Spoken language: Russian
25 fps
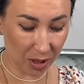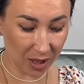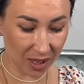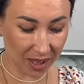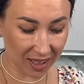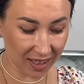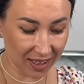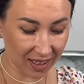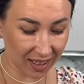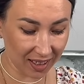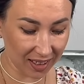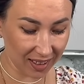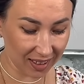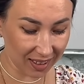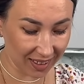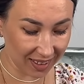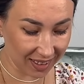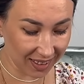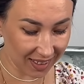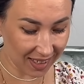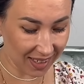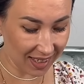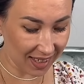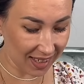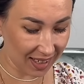стоят.
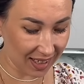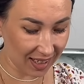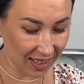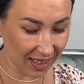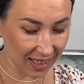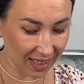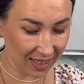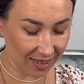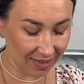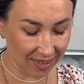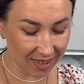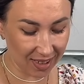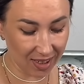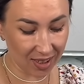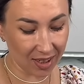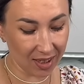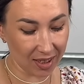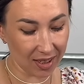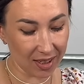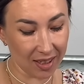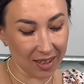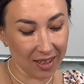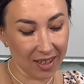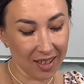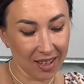Кинза,
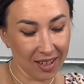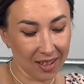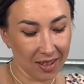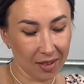свежая